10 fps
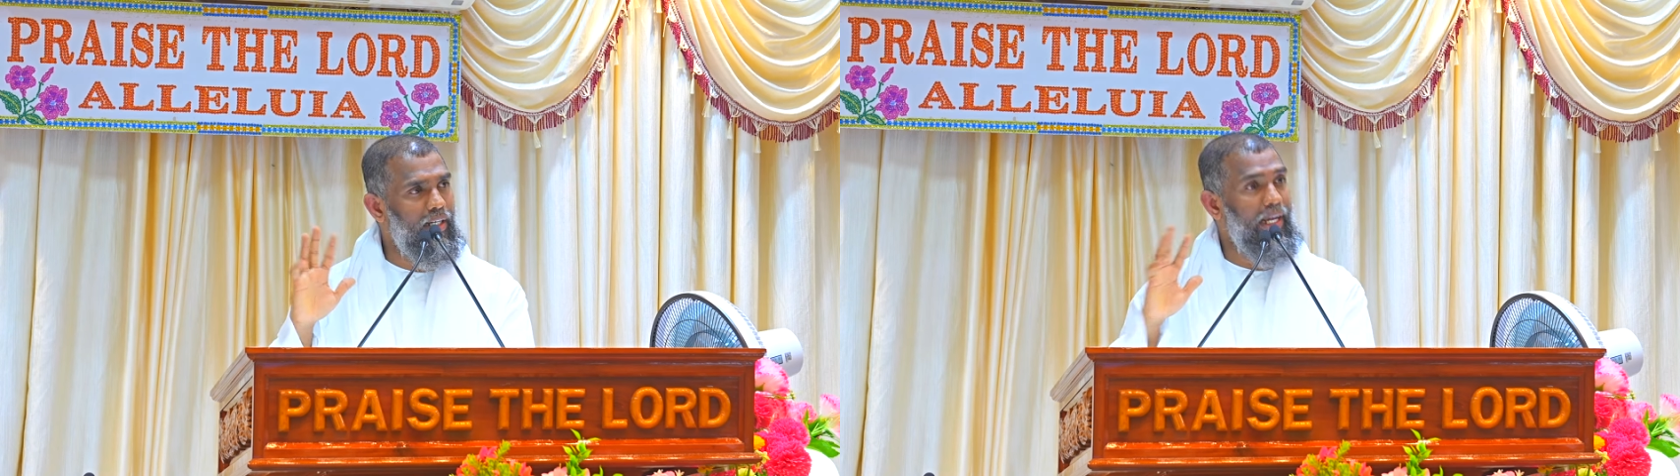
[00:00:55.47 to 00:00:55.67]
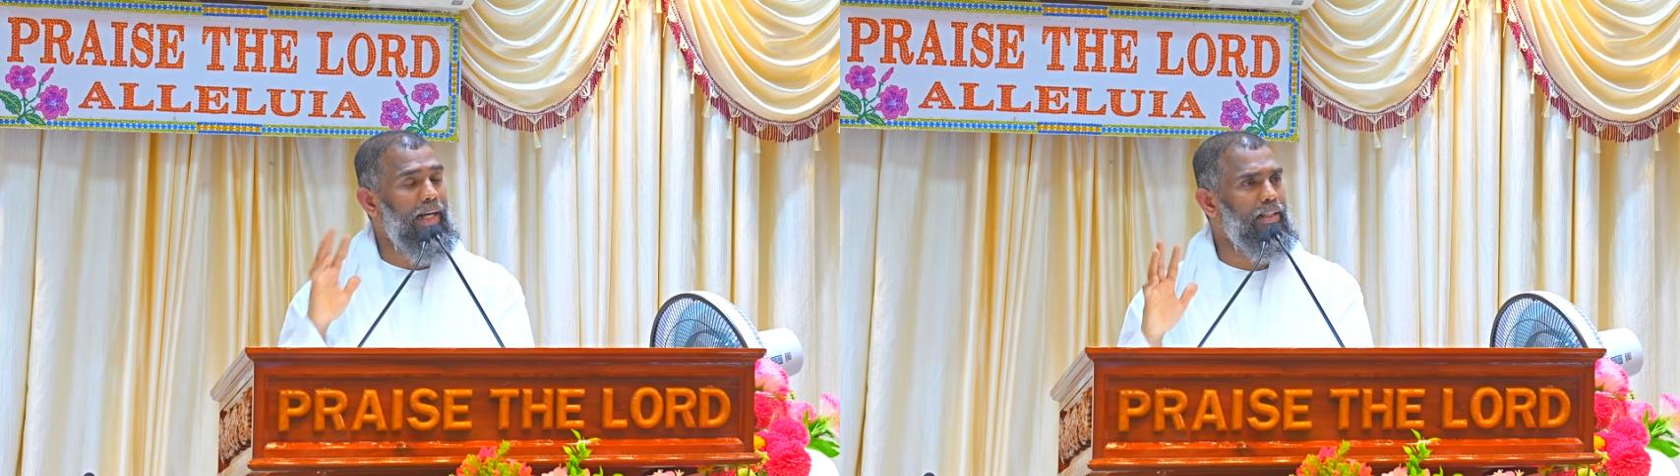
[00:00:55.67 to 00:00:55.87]

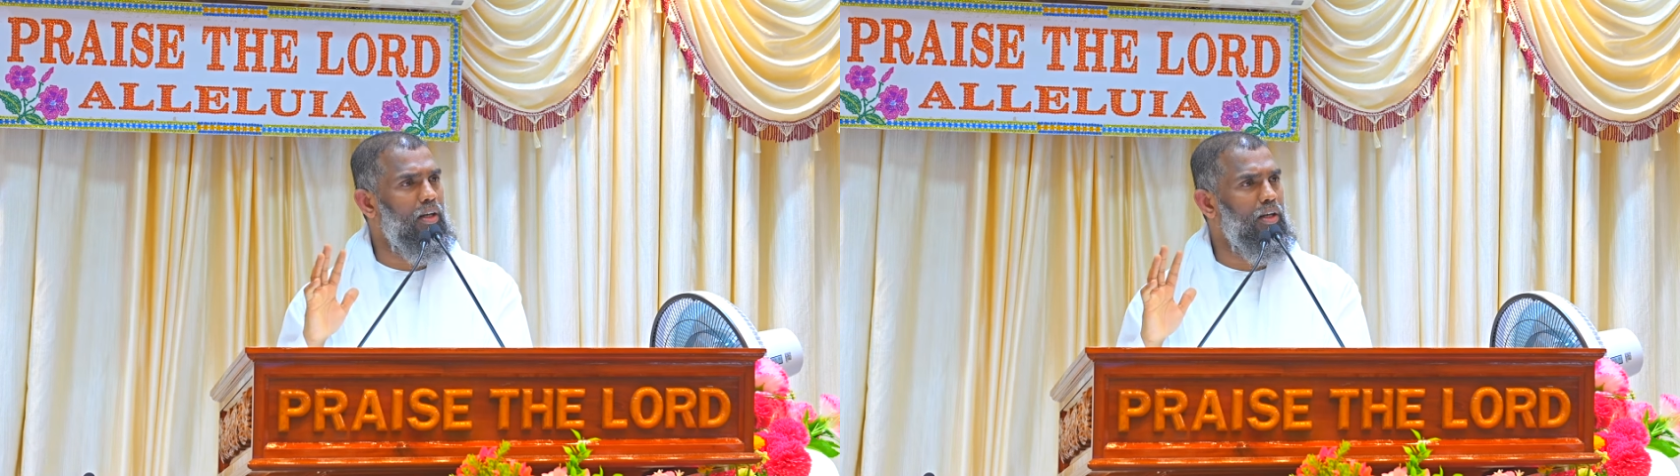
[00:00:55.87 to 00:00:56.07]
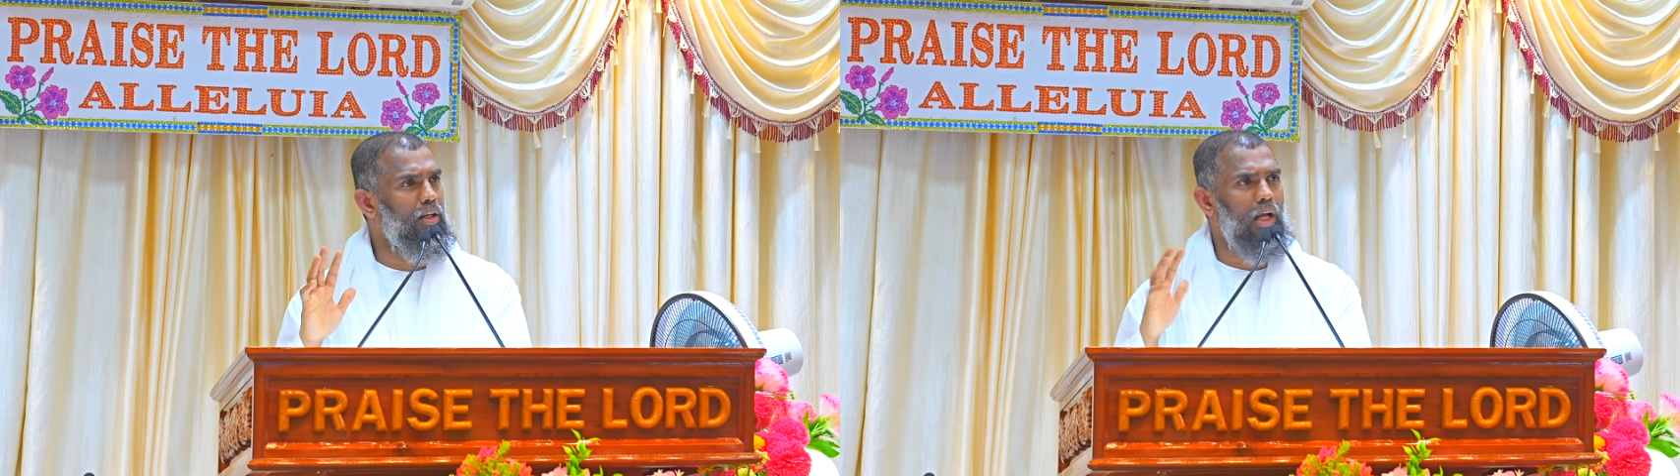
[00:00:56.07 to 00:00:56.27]

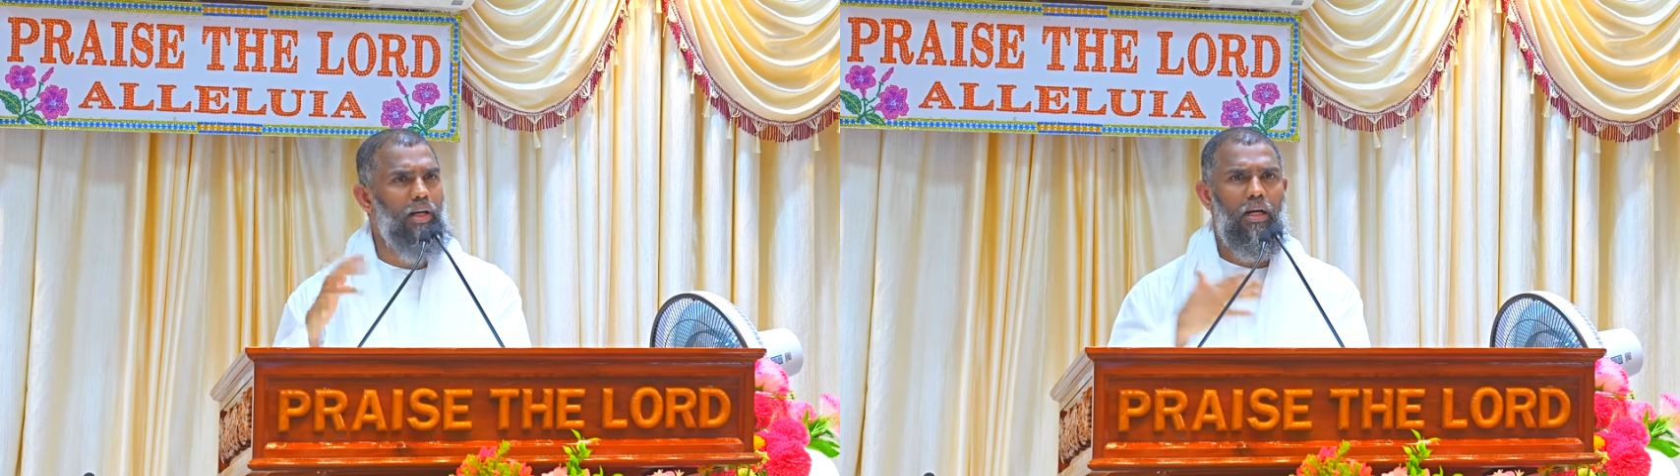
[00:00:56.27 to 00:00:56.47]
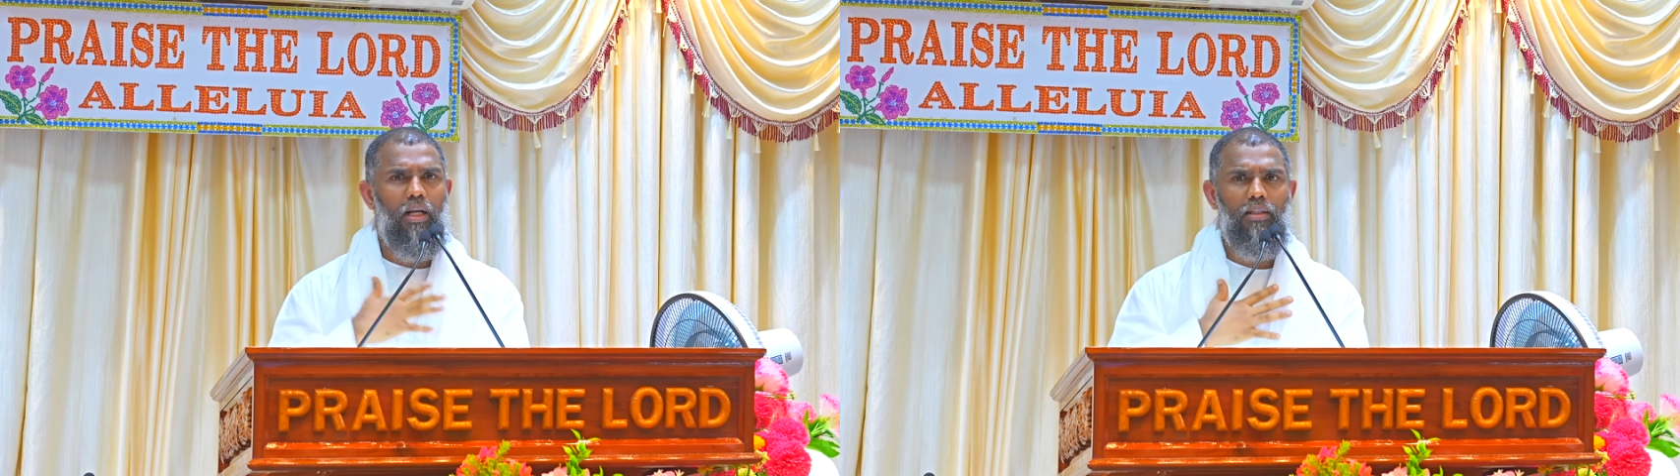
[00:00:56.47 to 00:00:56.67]
கேட்டாலும் என்ன நான்
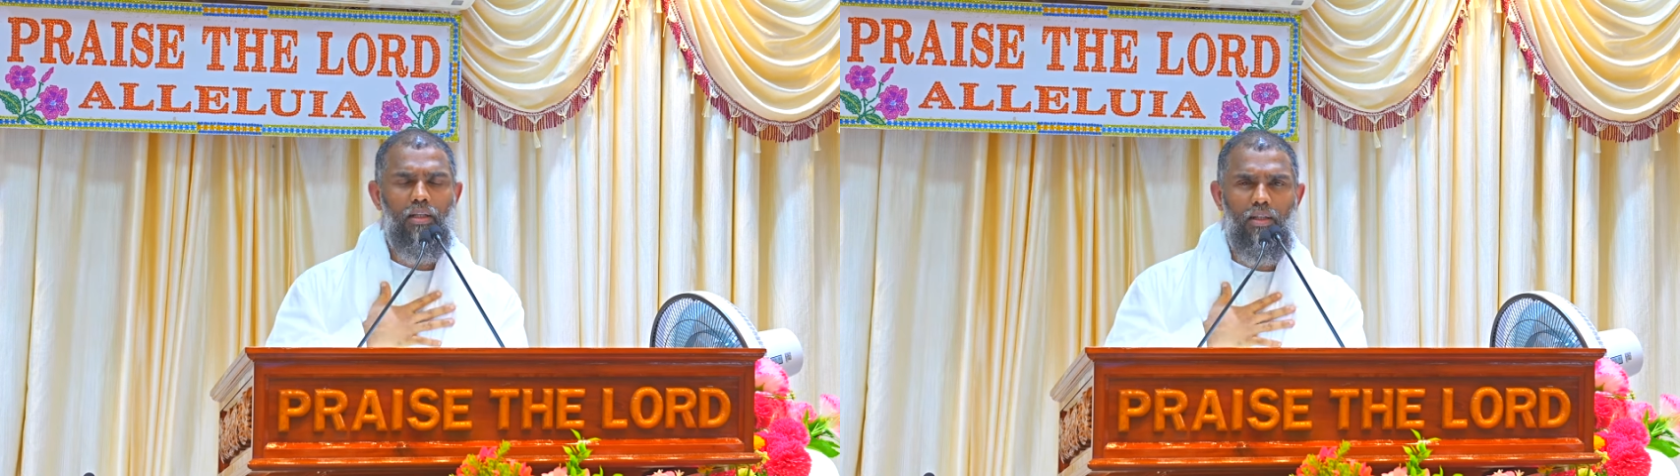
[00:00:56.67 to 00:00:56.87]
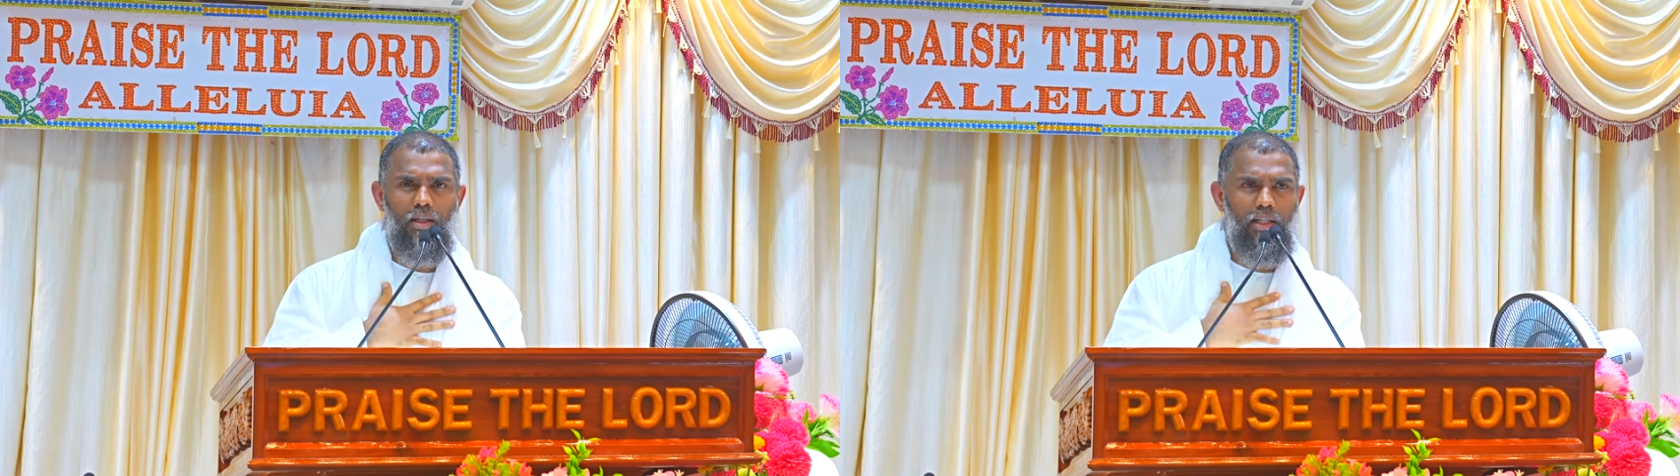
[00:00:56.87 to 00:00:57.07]
நல்லா
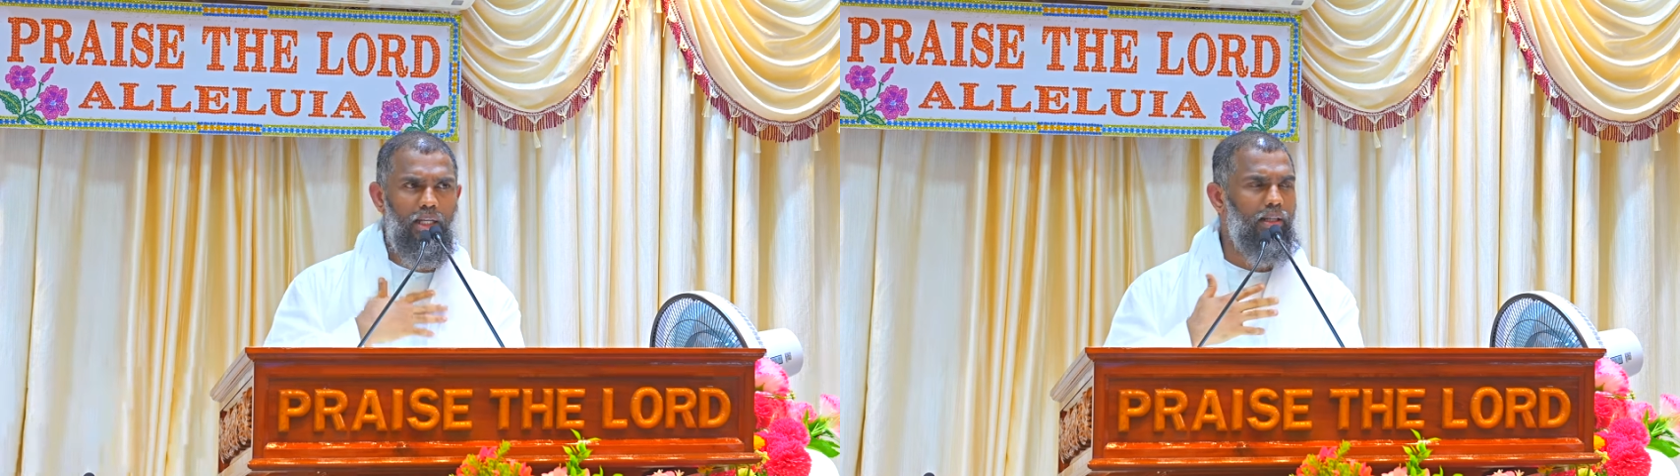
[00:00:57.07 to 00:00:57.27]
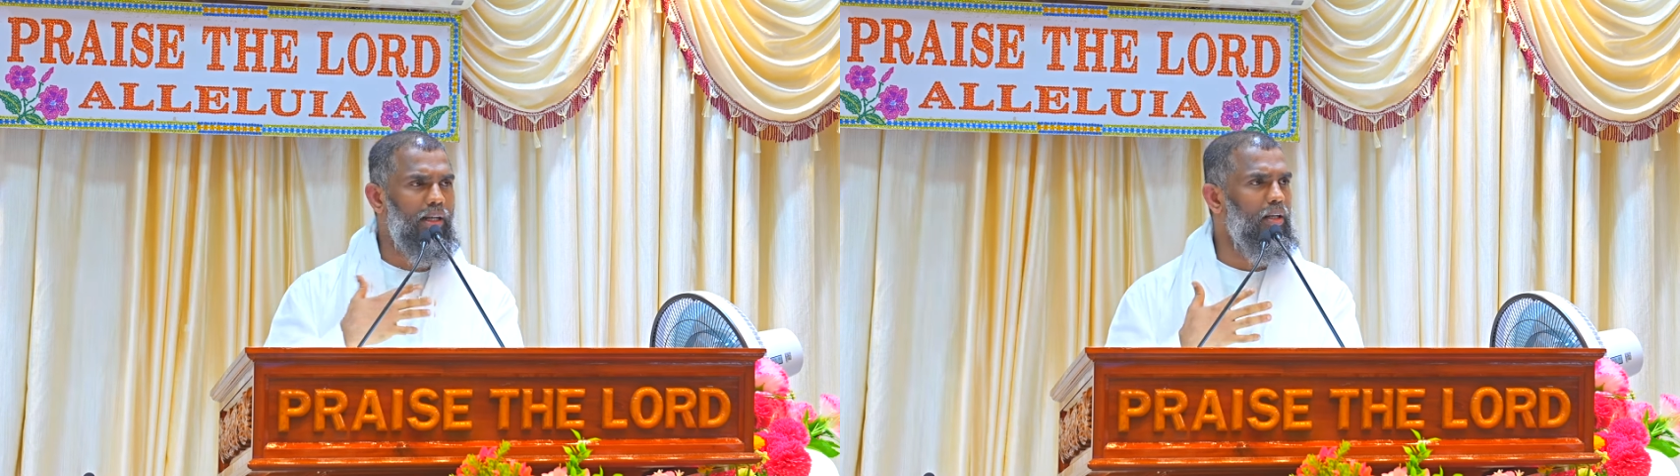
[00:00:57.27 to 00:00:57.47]
தானே இருக்கேன்
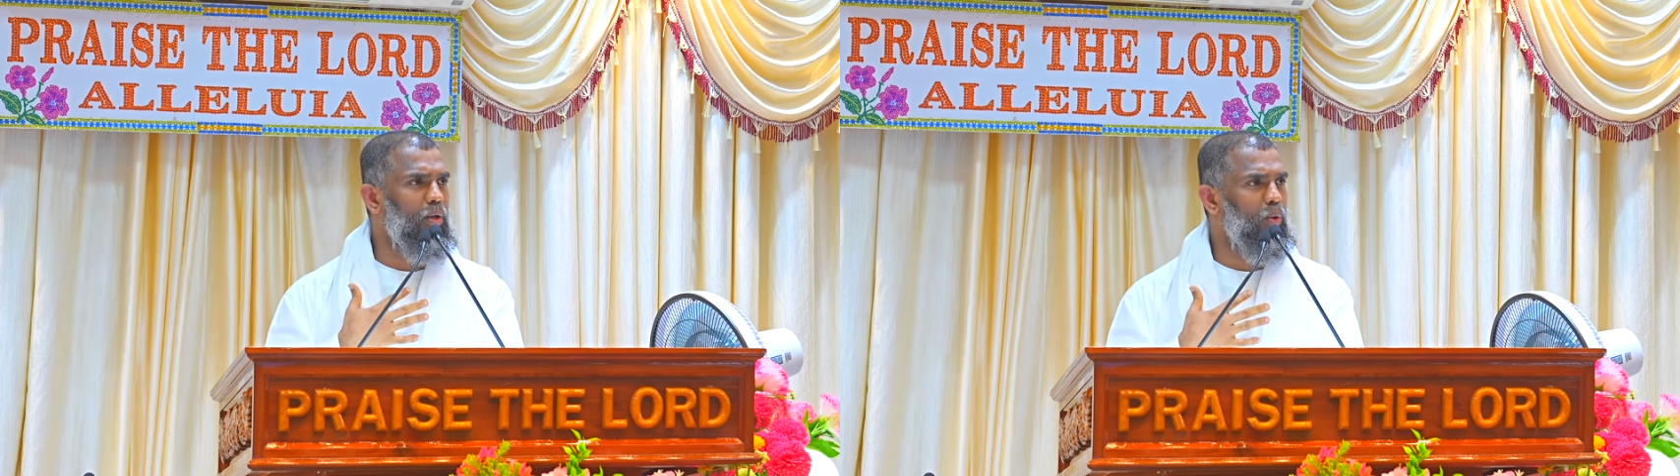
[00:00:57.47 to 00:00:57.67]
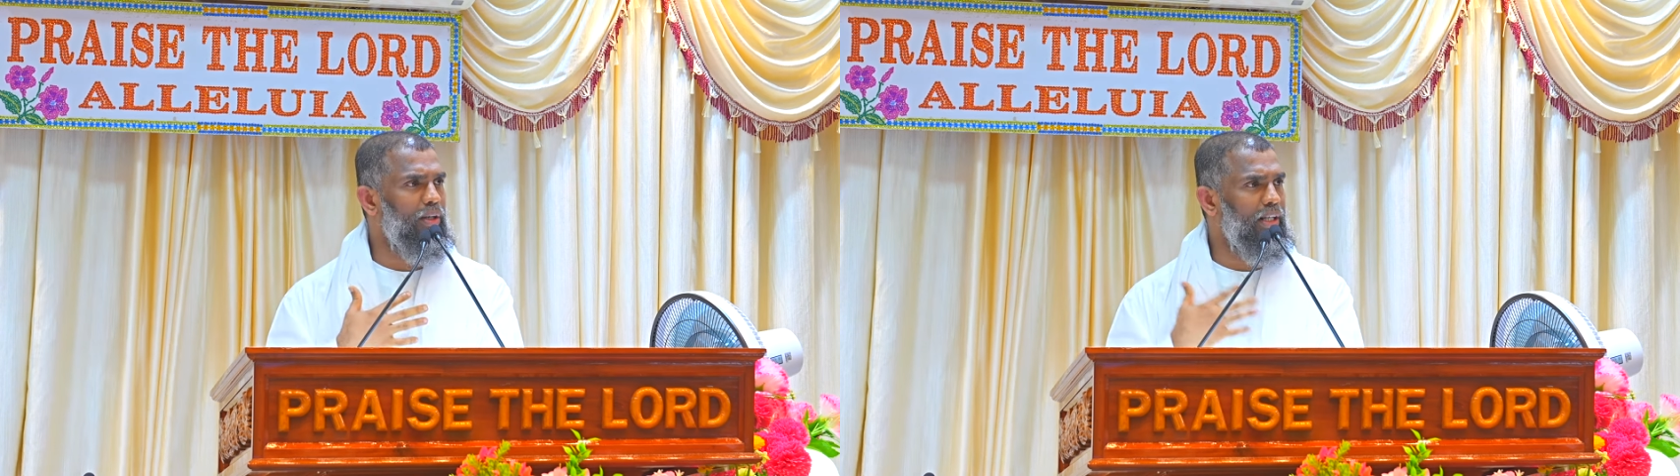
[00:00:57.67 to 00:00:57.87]
எனக்கு என்ன
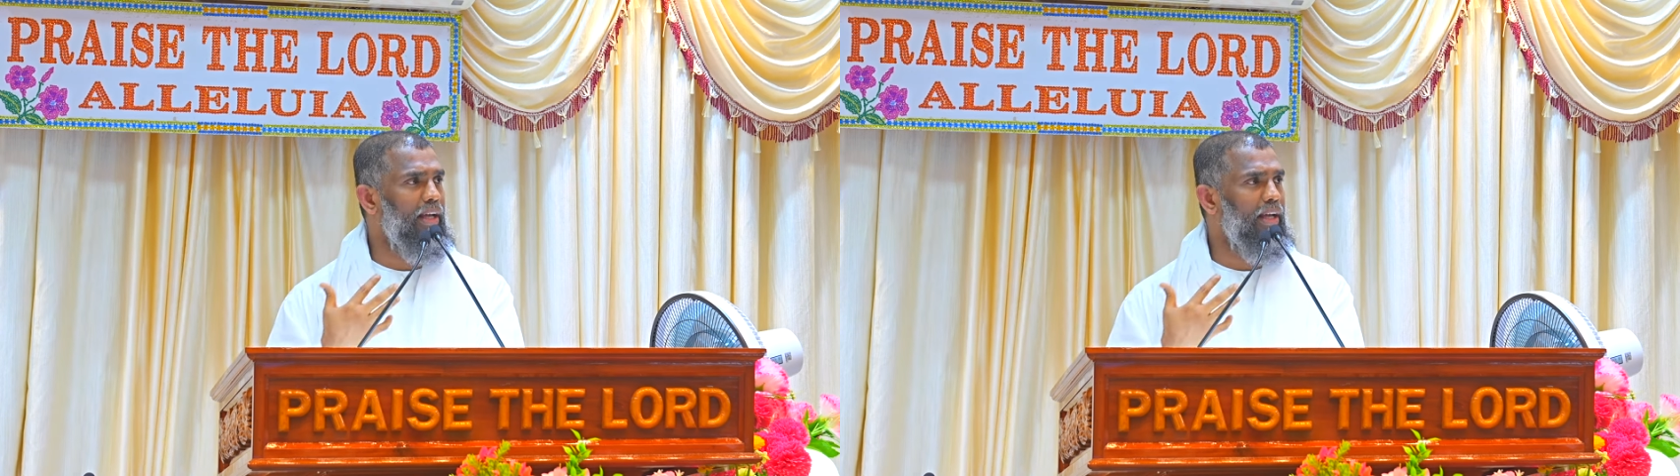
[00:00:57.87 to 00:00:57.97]
குறை